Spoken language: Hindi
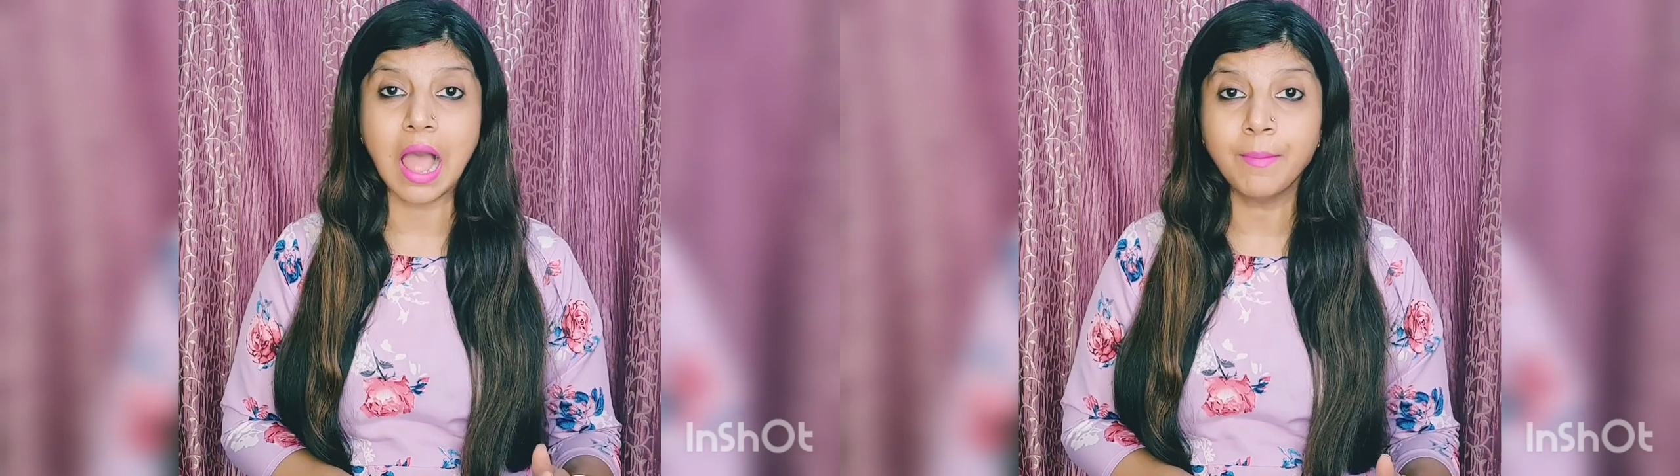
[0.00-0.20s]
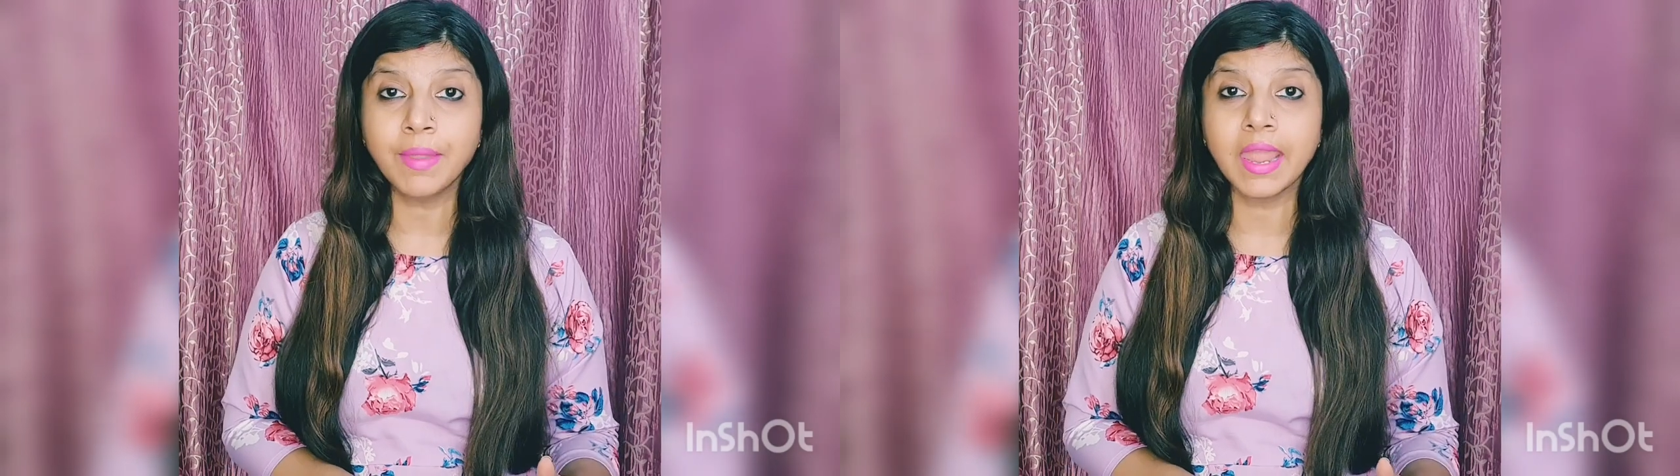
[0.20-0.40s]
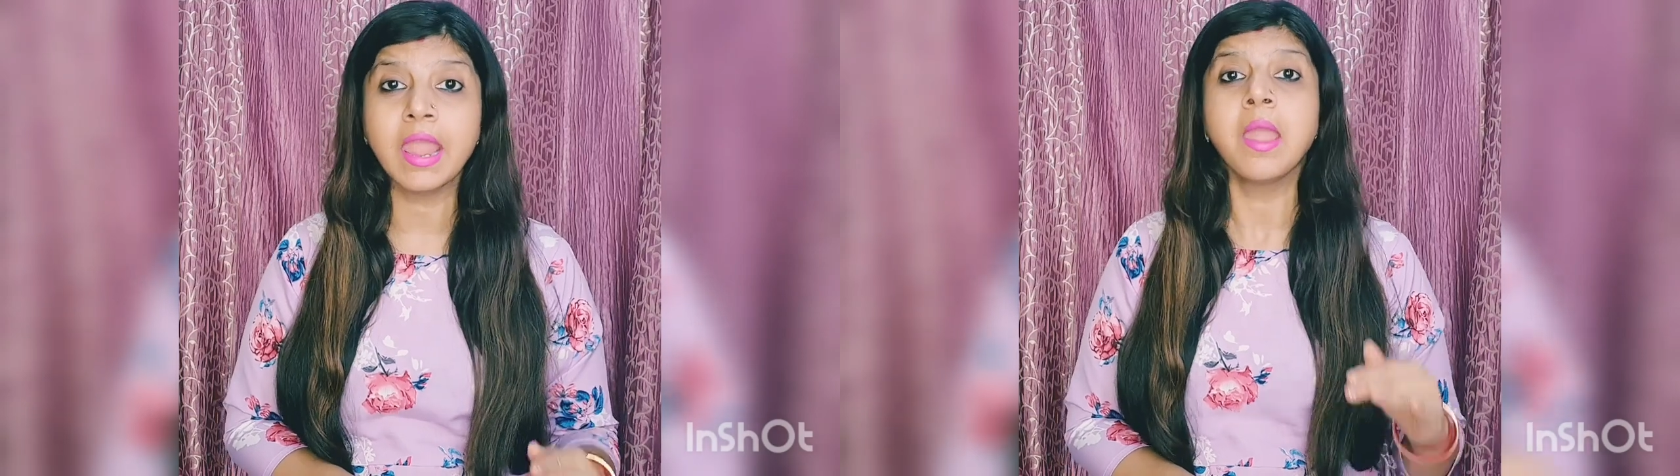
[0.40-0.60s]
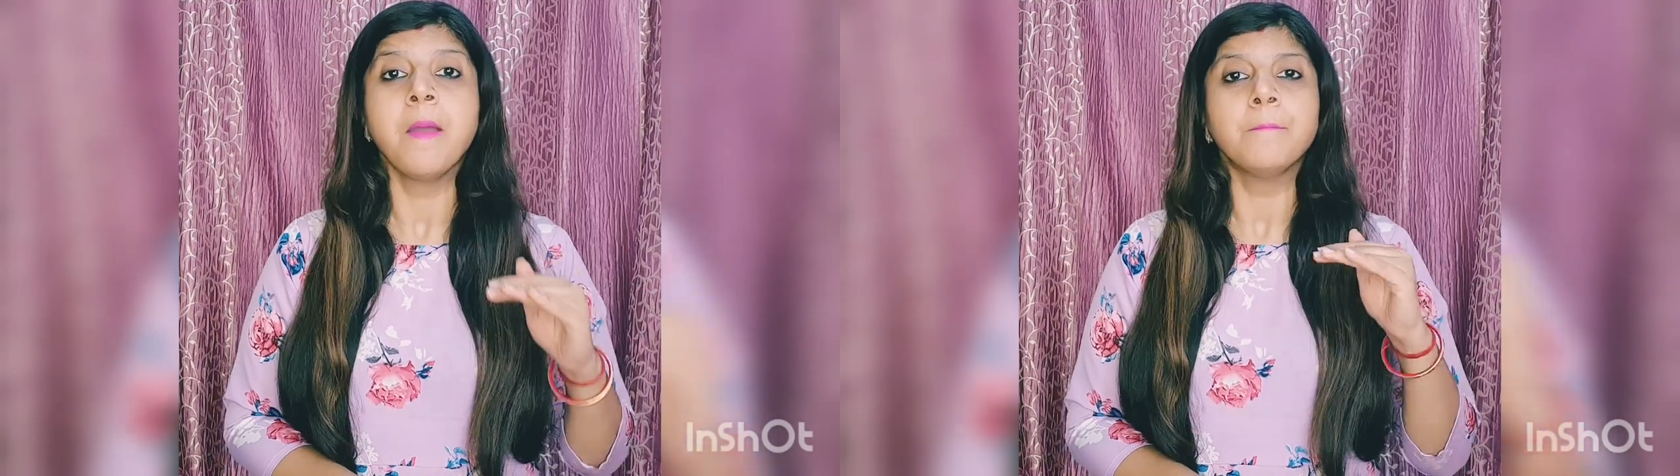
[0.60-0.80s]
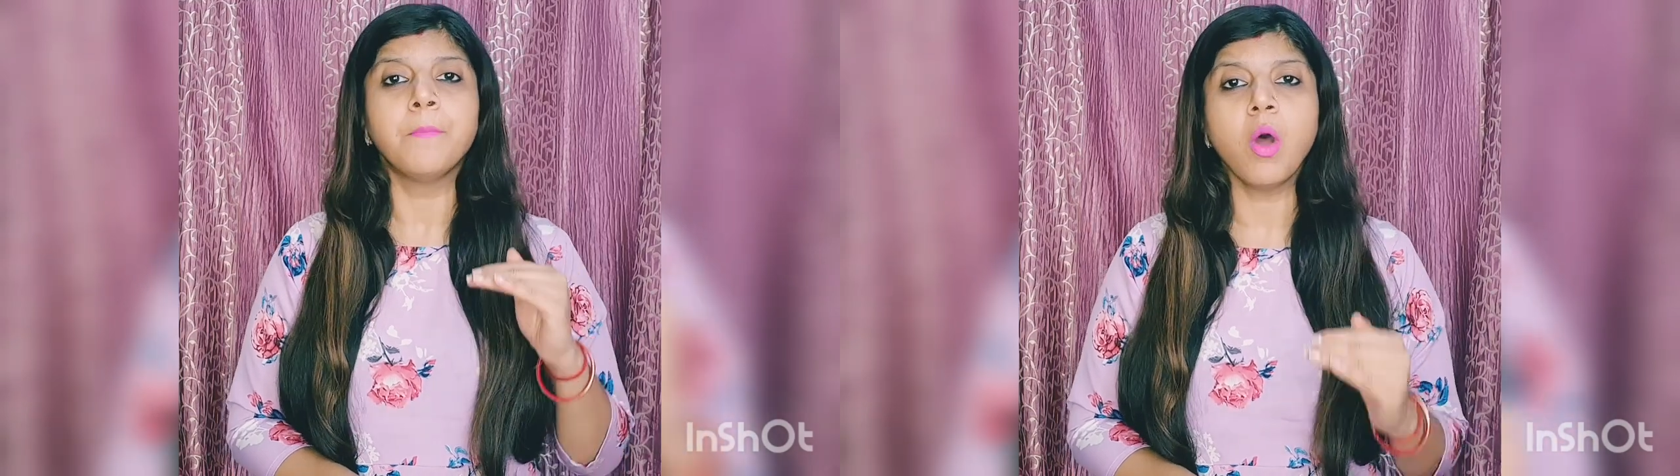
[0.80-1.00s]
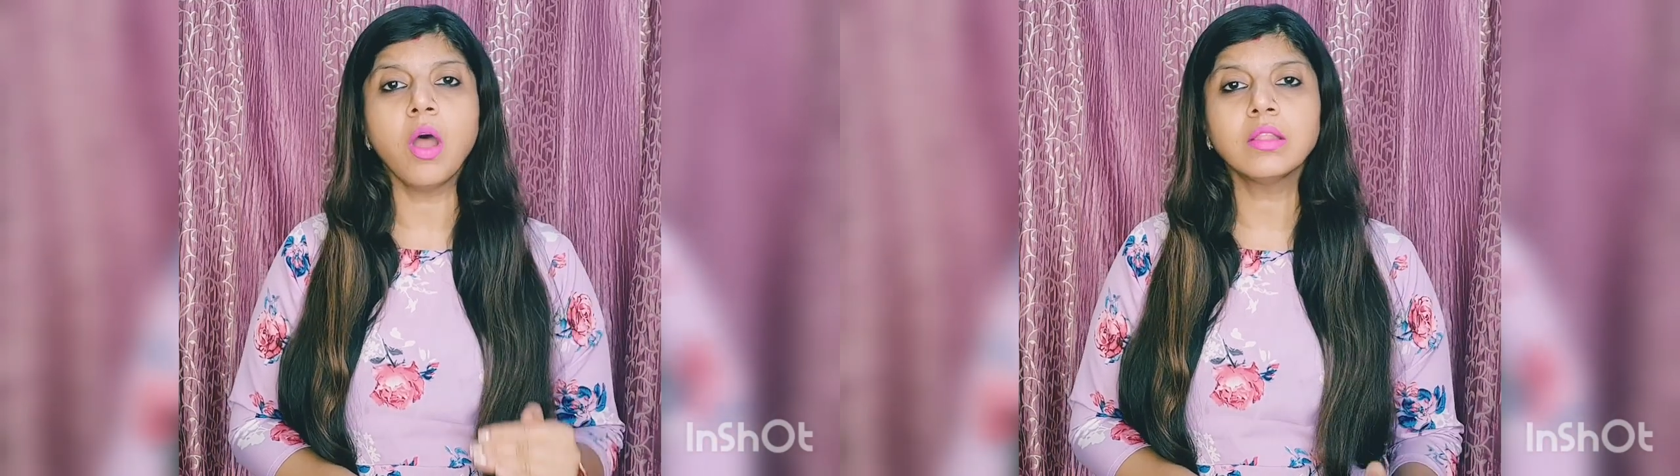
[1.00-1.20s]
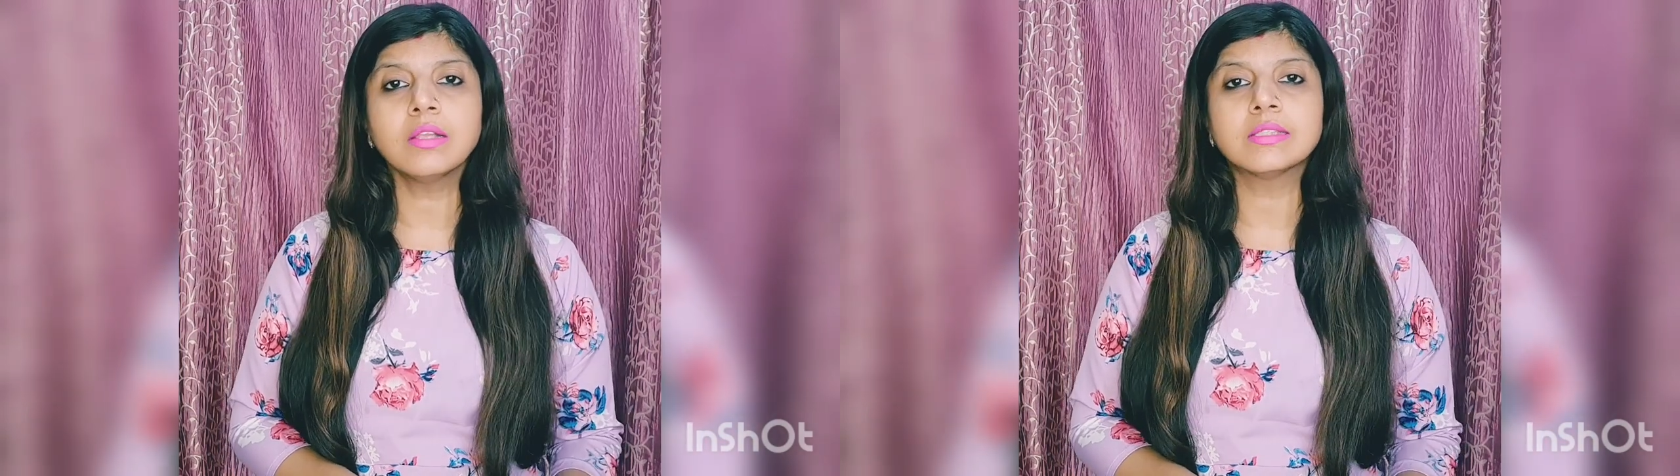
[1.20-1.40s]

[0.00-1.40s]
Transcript: काम है बहुत